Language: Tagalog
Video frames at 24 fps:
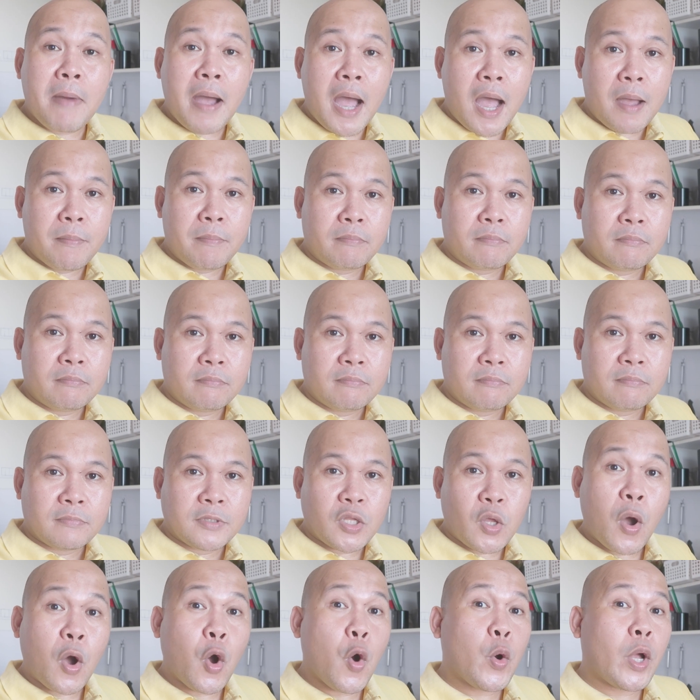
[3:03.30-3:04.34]
ma'am,
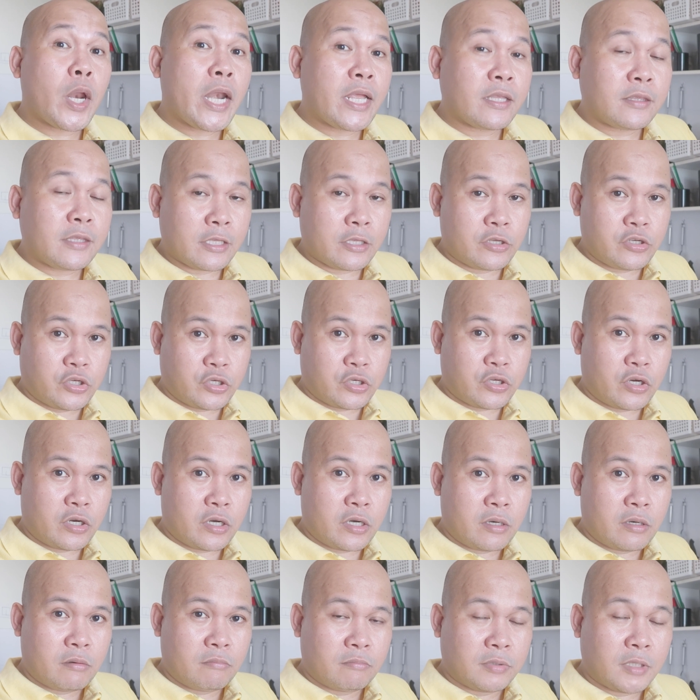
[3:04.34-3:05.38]
do ako galing
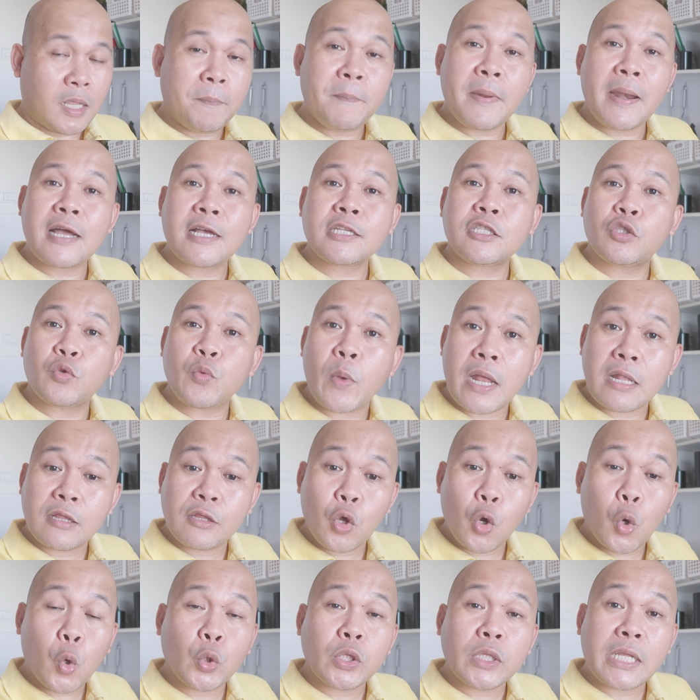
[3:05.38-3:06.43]
teacher, tipilang
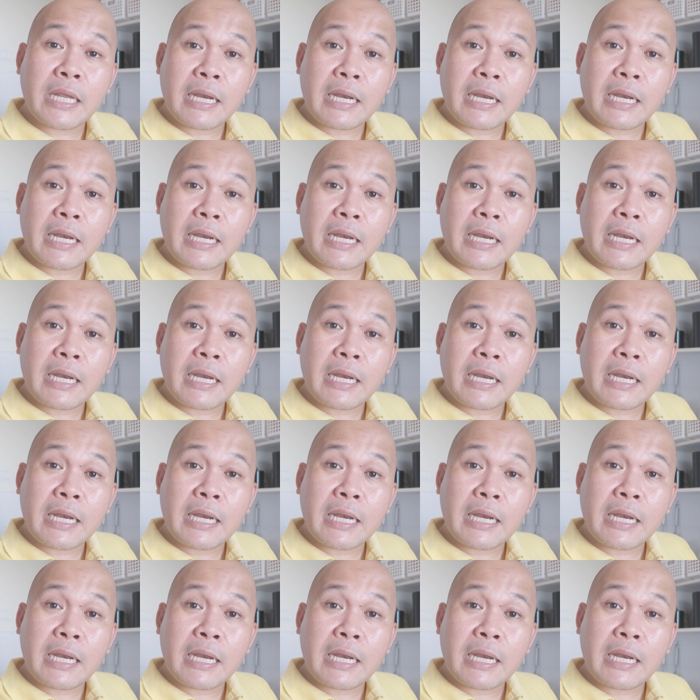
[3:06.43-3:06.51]
sweldo ko